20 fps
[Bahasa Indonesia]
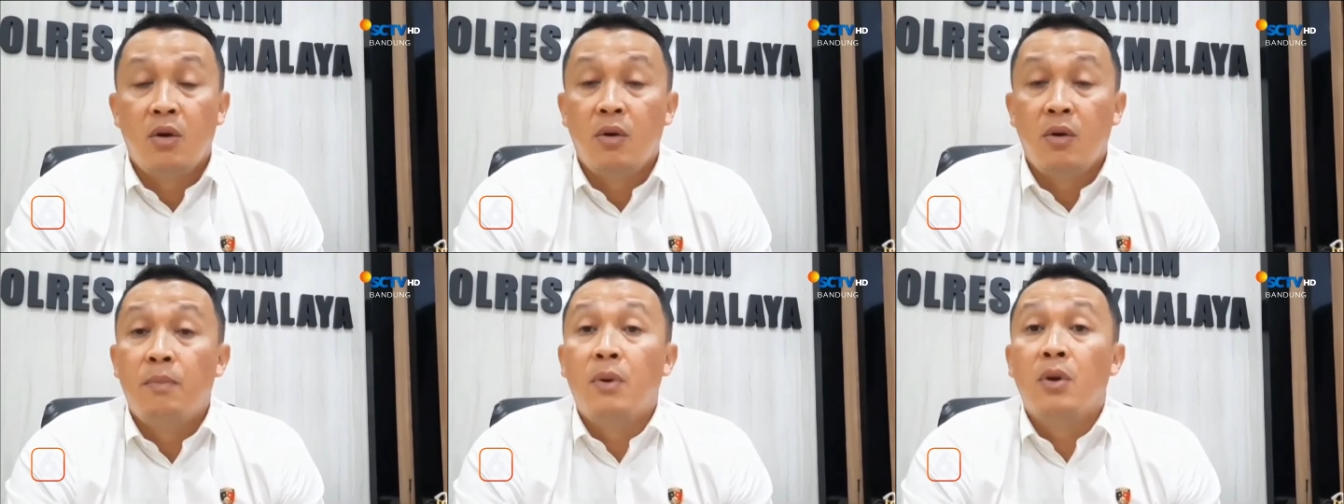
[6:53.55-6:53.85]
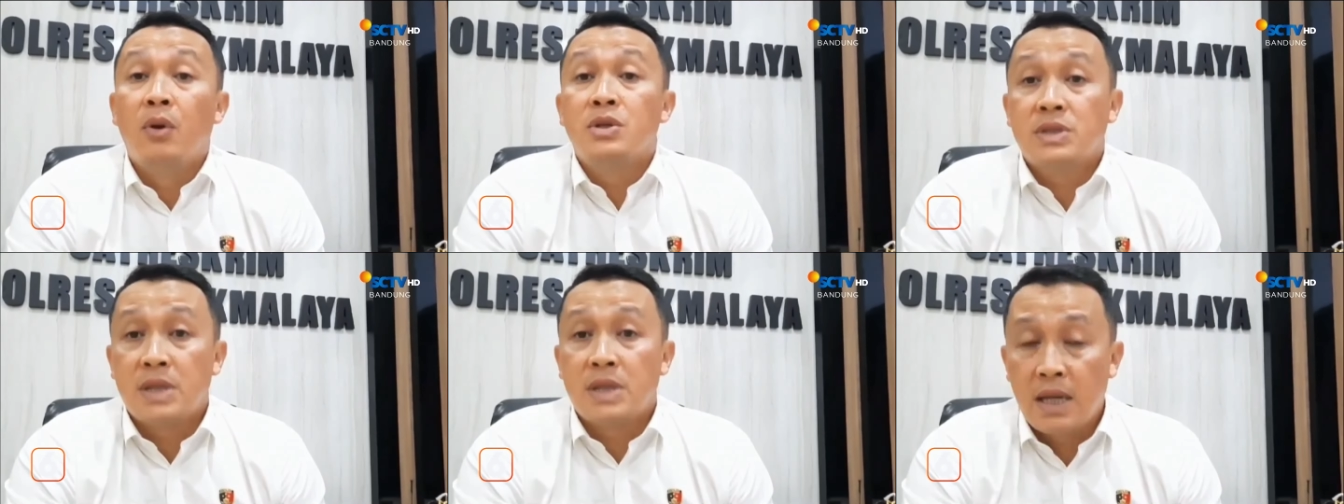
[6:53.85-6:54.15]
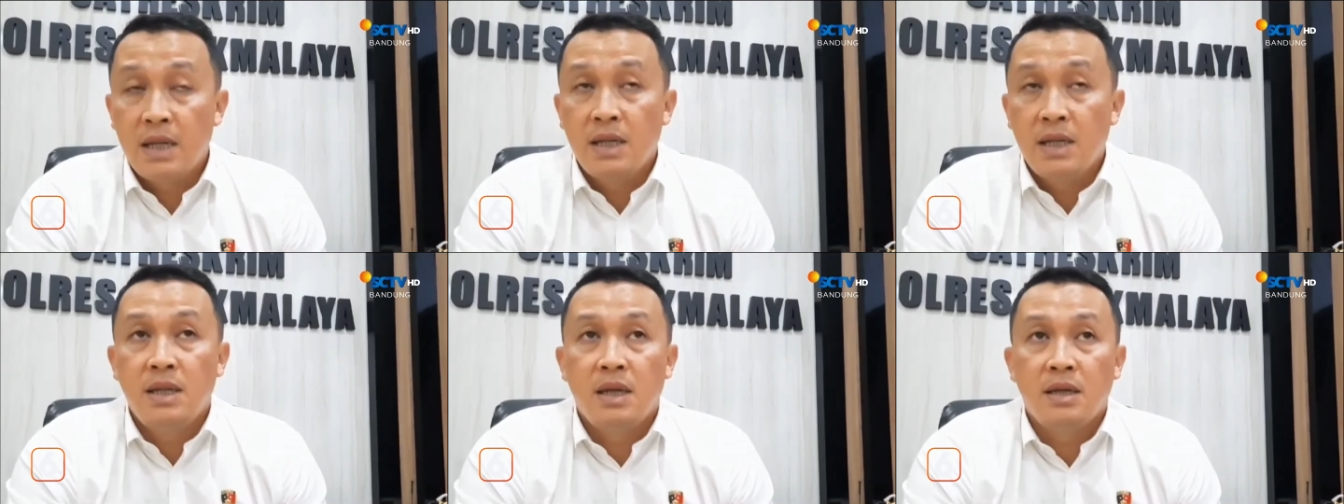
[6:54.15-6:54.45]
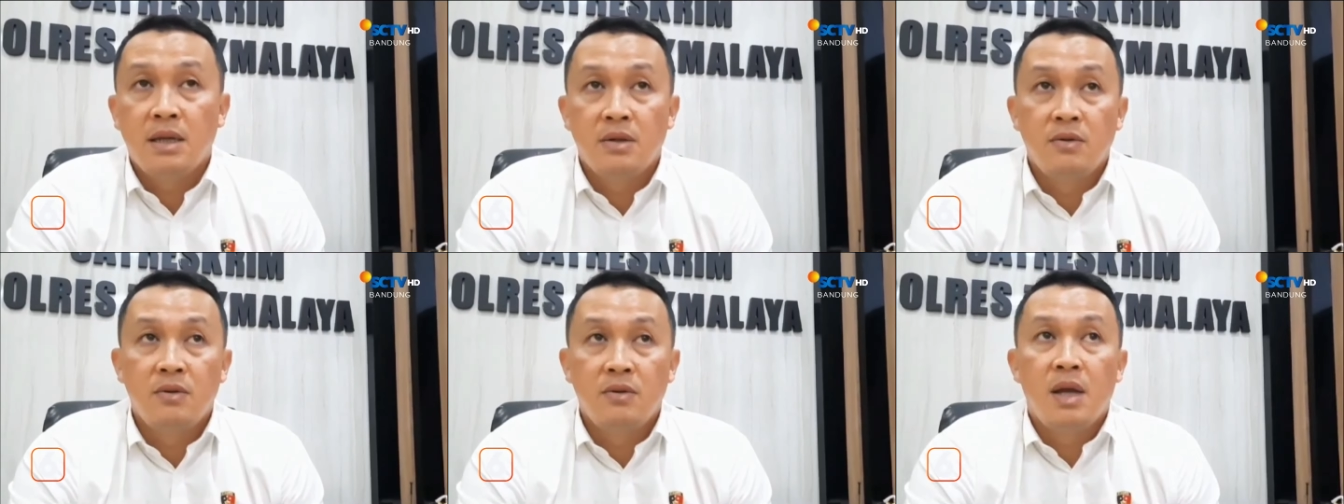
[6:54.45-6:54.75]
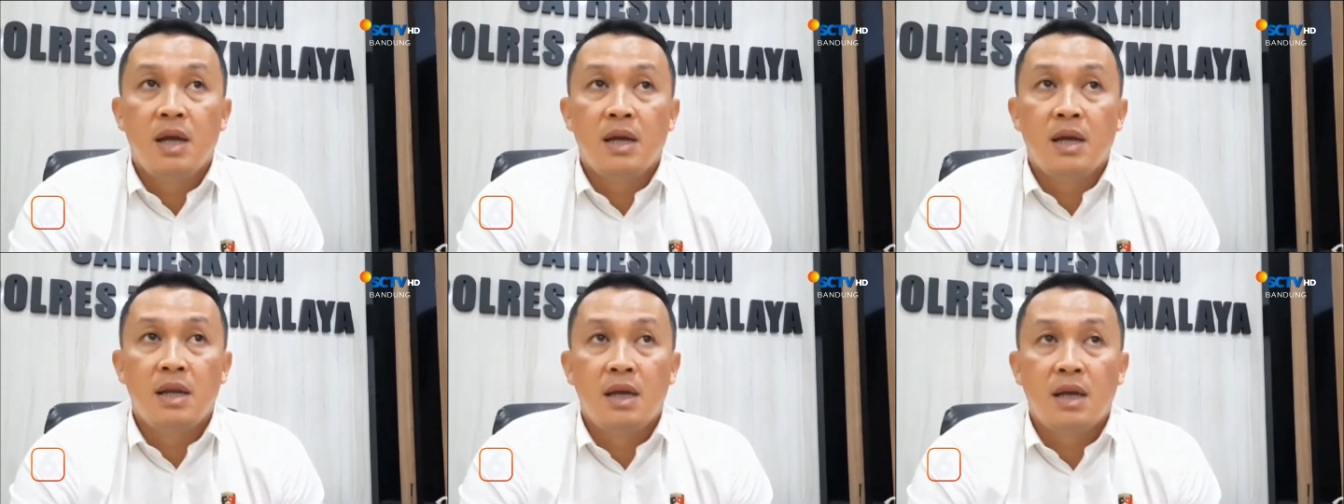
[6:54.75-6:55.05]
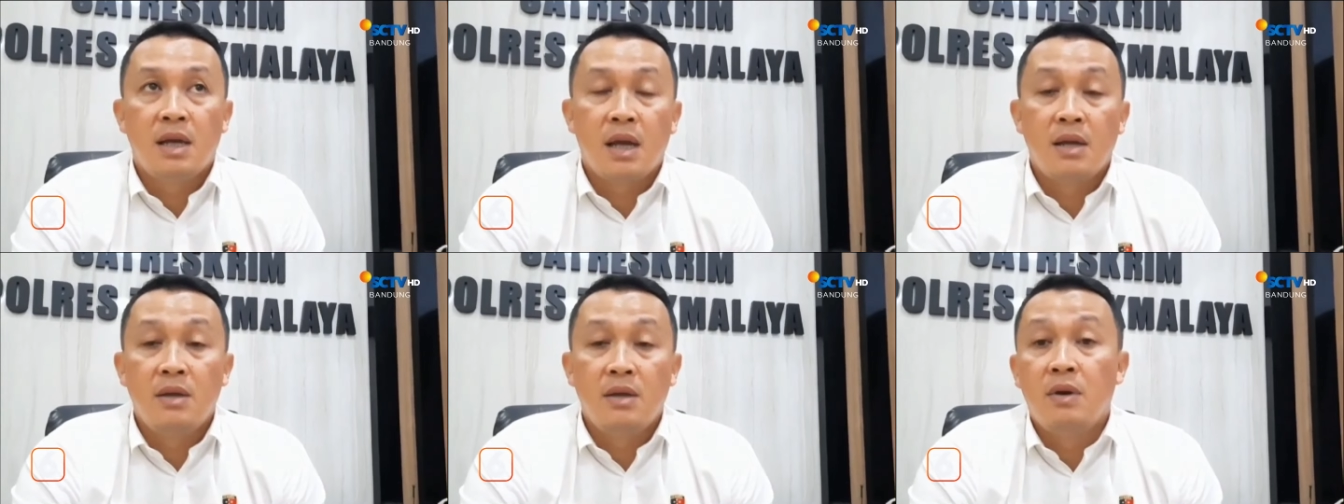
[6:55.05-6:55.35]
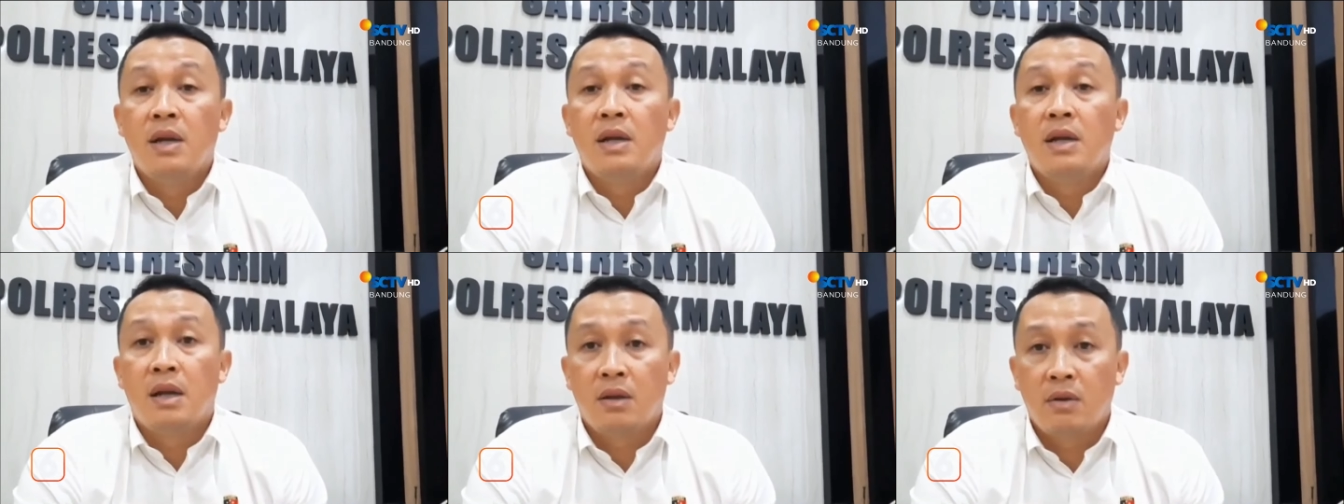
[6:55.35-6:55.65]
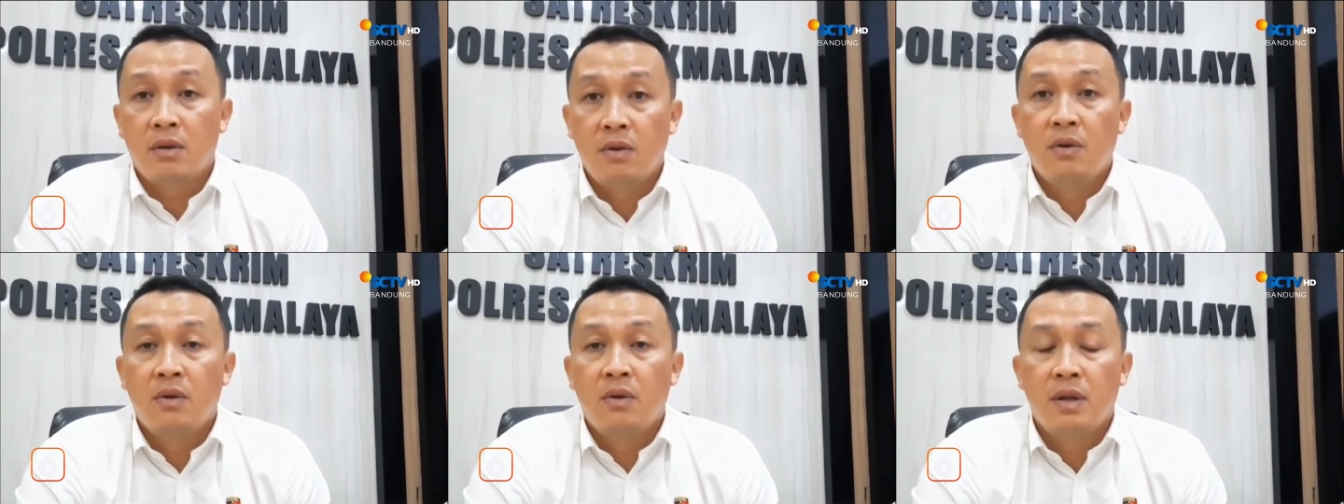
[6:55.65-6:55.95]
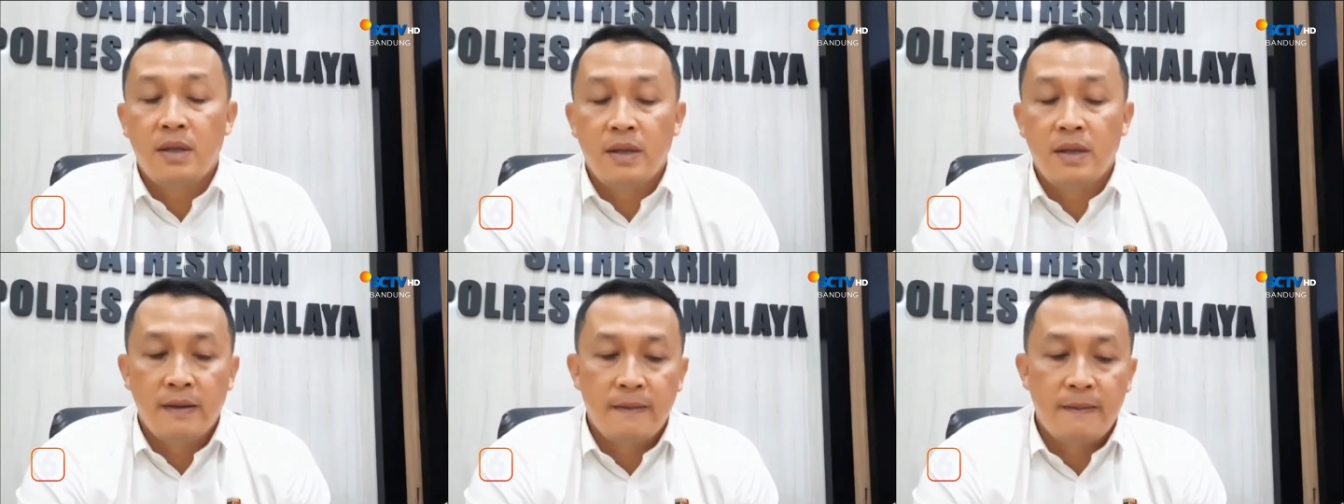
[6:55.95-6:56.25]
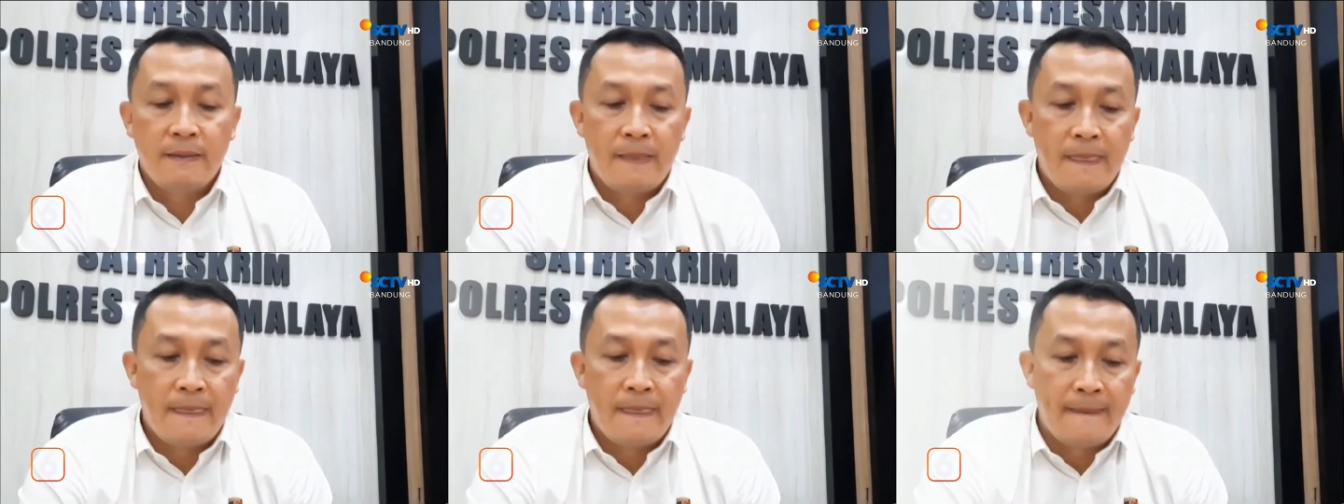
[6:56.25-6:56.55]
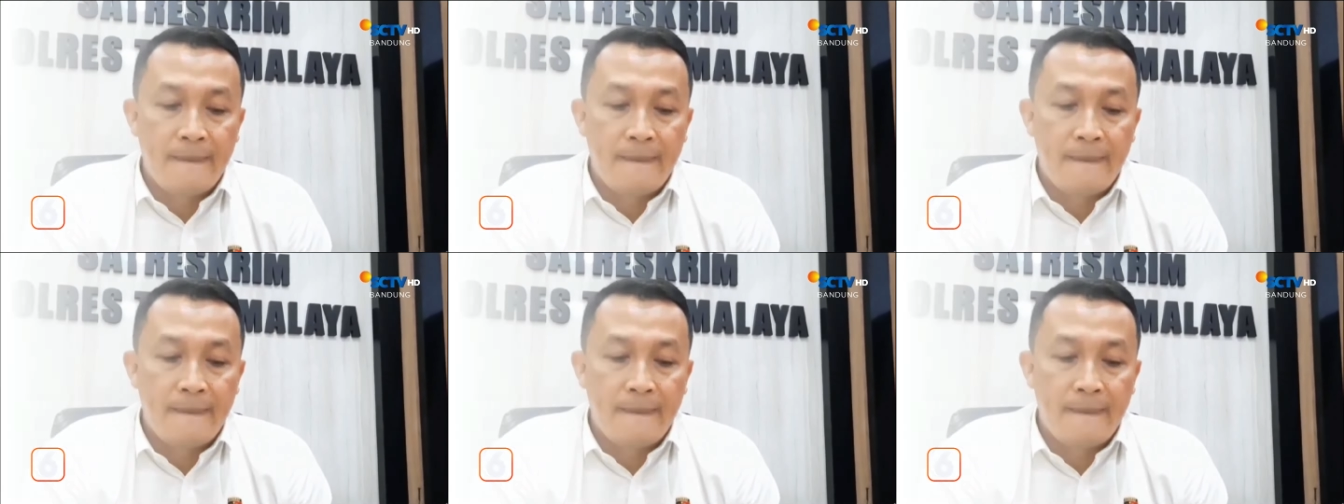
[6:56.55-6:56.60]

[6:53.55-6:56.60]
oplosan yang diduga ada kandungan alkohol. Hmm.